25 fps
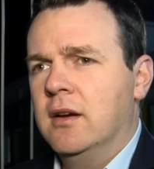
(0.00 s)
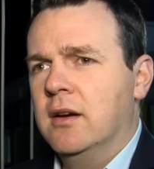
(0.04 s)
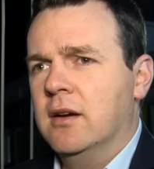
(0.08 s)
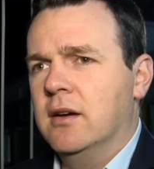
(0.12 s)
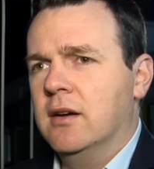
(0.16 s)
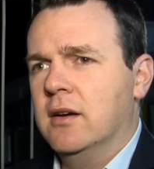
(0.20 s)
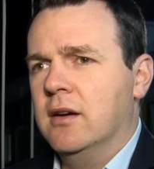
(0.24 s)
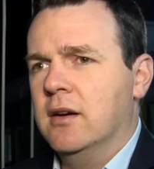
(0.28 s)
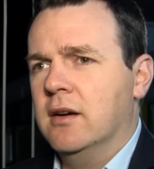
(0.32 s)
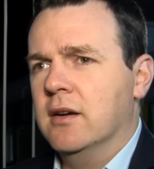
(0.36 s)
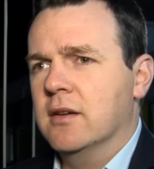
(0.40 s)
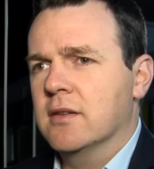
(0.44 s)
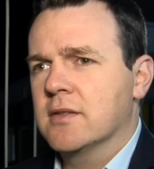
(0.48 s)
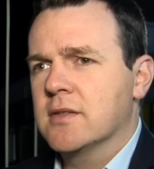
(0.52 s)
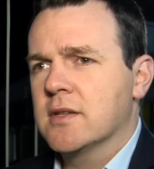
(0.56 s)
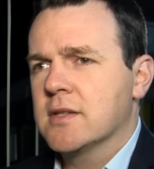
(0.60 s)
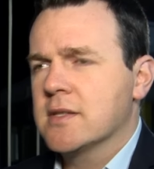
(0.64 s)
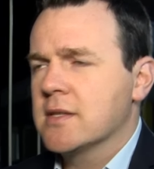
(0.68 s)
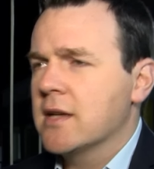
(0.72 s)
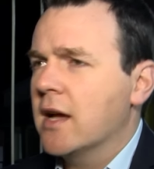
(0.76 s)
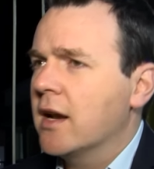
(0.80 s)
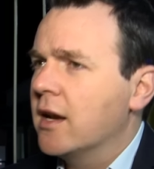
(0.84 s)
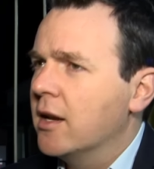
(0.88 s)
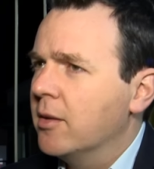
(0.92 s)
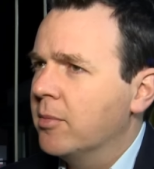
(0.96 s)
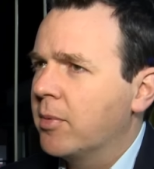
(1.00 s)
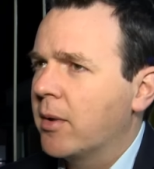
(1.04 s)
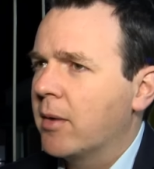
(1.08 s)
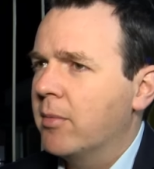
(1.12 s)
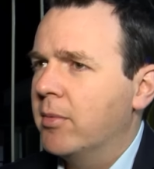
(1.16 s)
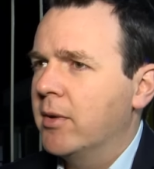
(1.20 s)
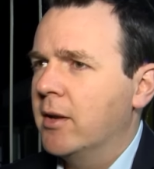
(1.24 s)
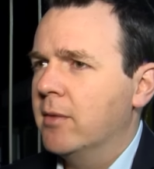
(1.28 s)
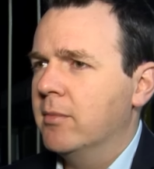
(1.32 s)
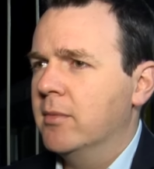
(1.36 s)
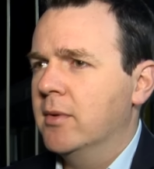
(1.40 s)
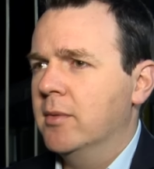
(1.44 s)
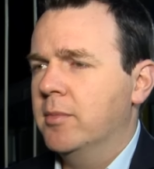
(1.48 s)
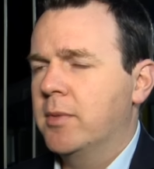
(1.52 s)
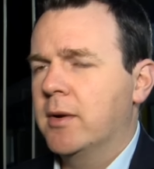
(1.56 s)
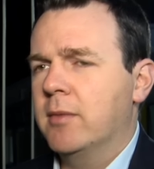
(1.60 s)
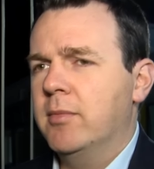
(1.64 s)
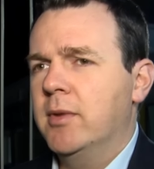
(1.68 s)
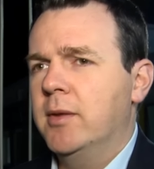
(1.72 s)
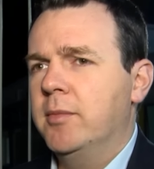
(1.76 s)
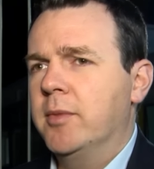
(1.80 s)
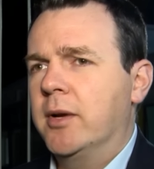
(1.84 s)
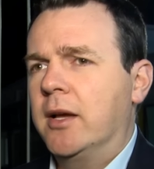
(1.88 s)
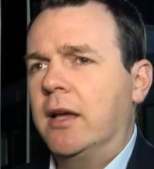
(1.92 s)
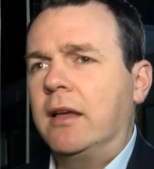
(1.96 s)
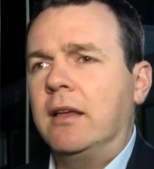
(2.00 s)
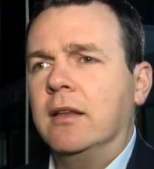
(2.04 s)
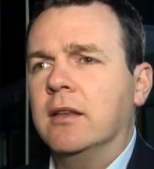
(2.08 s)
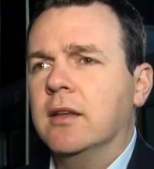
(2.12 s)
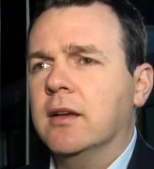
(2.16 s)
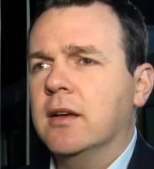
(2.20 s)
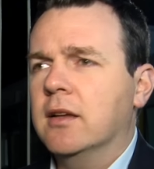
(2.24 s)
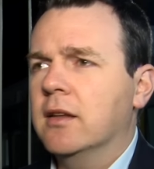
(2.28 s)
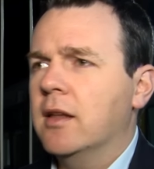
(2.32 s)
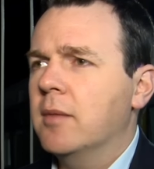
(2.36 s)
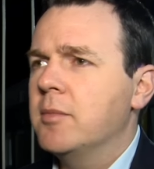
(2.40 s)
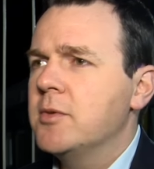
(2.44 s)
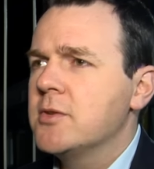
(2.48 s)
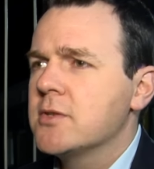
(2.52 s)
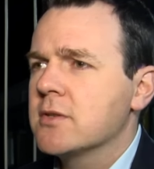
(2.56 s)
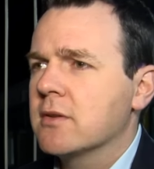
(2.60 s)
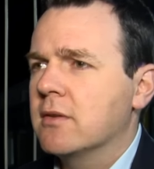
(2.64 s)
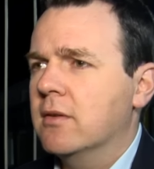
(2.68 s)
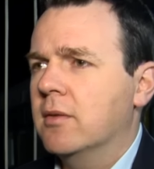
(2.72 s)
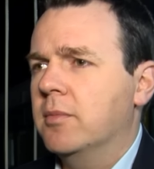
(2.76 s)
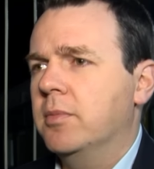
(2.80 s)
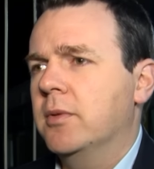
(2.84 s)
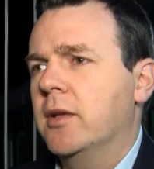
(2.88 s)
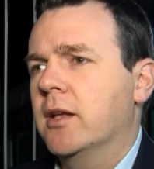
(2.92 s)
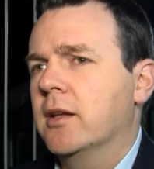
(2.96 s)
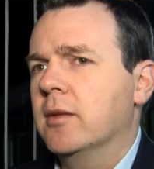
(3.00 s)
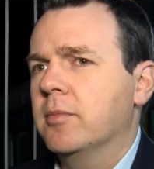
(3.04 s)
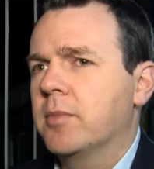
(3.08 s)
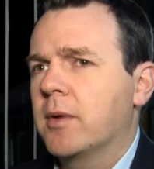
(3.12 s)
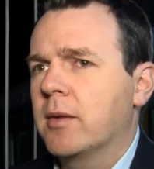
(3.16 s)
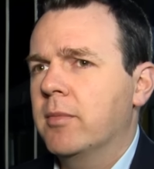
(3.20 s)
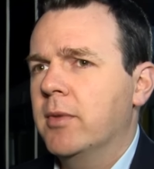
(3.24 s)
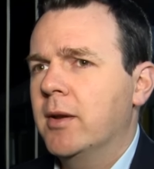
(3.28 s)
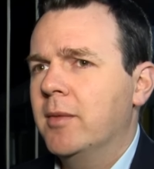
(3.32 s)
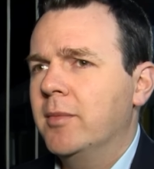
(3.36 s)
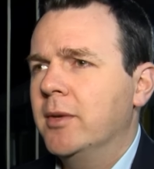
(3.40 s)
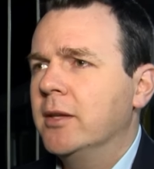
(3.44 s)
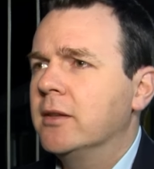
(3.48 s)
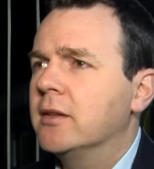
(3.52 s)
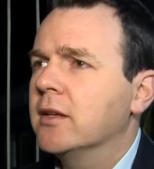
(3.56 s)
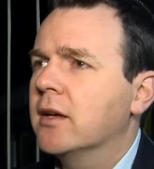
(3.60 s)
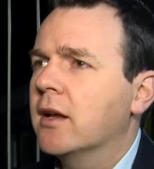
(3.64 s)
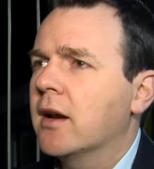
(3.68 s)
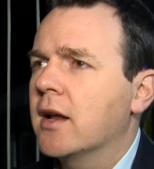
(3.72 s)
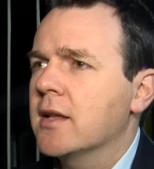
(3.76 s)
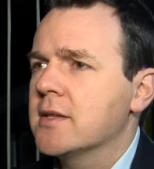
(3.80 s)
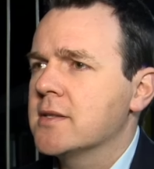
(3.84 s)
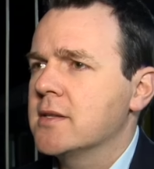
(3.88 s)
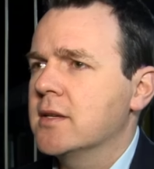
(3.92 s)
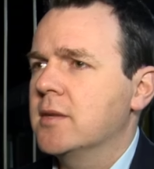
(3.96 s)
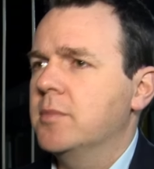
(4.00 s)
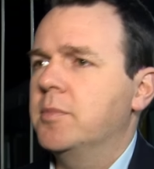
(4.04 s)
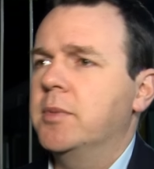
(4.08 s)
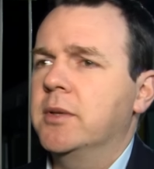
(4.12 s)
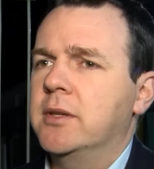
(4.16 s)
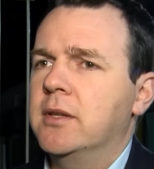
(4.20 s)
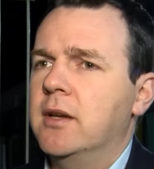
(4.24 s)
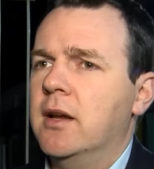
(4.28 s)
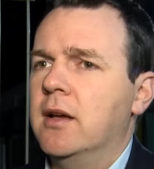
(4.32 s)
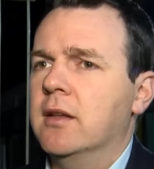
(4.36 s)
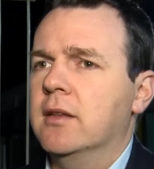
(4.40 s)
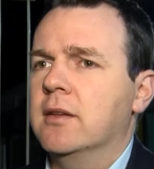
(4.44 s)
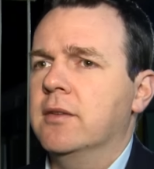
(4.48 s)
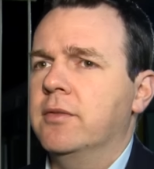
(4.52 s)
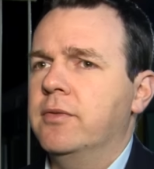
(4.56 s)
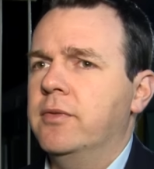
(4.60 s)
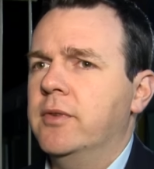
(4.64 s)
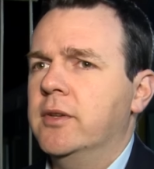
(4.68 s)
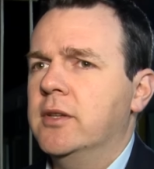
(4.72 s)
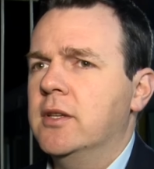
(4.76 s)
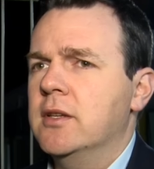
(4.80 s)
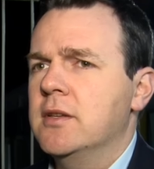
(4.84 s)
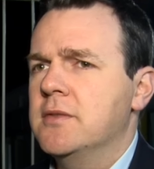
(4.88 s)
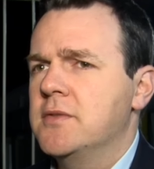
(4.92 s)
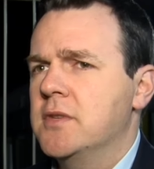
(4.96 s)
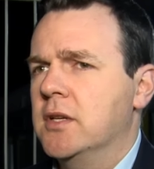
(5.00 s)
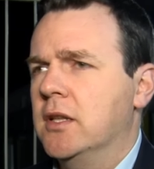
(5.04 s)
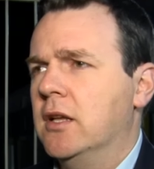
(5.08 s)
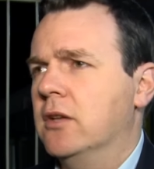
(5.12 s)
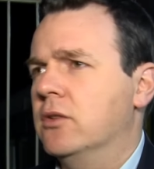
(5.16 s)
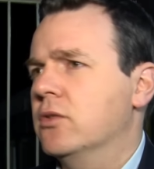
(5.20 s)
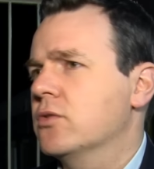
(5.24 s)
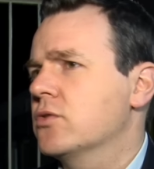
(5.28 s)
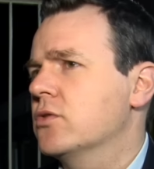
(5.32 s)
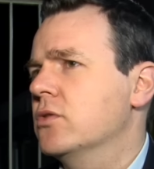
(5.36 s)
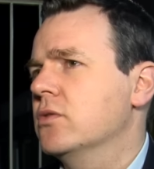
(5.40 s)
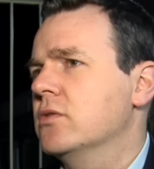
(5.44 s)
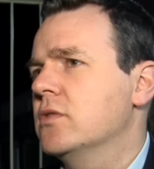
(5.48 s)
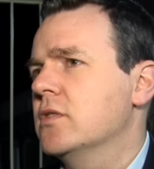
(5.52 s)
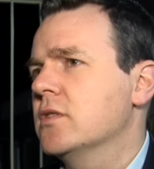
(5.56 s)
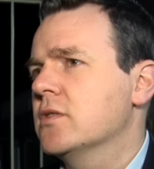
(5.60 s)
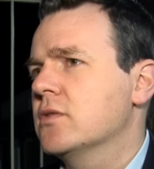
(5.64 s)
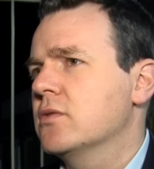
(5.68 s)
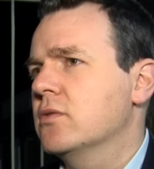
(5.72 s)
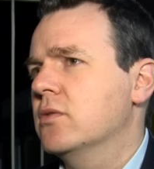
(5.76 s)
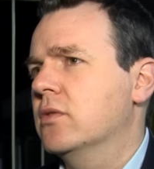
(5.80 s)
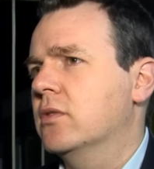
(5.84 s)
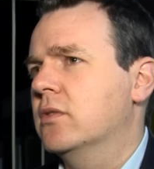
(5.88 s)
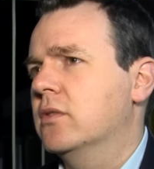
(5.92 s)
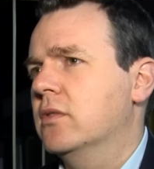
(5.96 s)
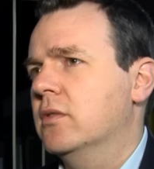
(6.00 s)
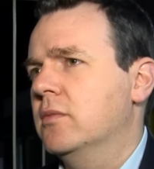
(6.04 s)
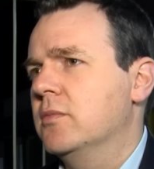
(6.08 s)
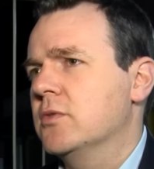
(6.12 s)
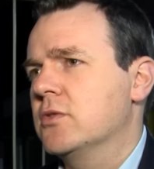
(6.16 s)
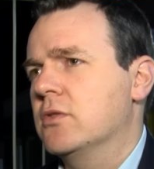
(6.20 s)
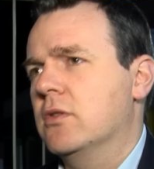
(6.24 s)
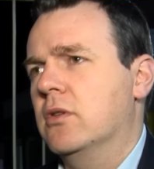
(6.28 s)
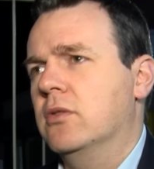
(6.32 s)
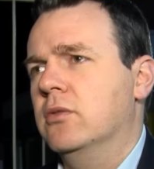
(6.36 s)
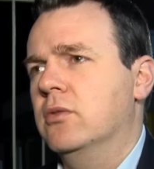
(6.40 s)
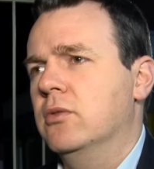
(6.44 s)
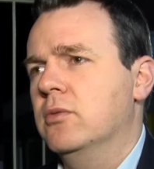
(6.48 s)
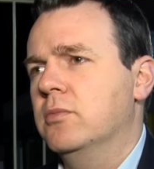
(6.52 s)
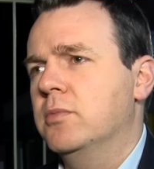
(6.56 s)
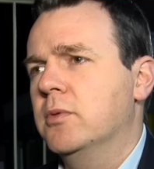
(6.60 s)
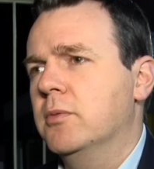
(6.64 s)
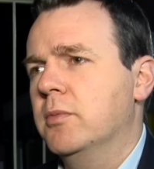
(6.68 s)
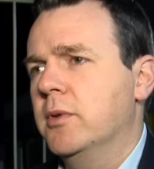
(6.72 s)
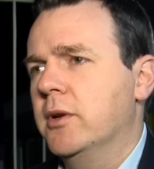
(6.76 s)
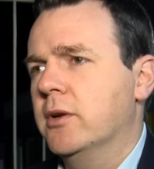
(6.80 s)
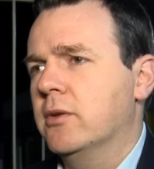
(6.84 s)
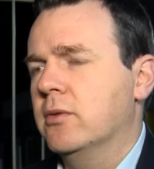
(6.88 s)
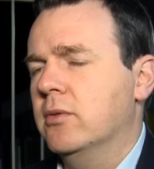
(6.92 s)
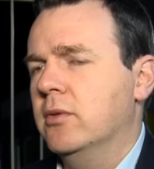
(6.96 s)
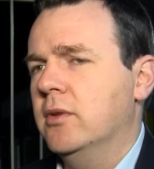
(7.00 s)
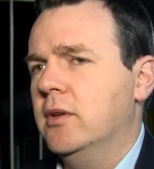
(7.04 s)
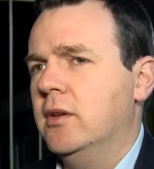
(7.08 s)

а, социальные проблемы, проблемы какие-то экономического плана, проблемы интеграции репатриантов, это не всегда то, что интересует международную публику.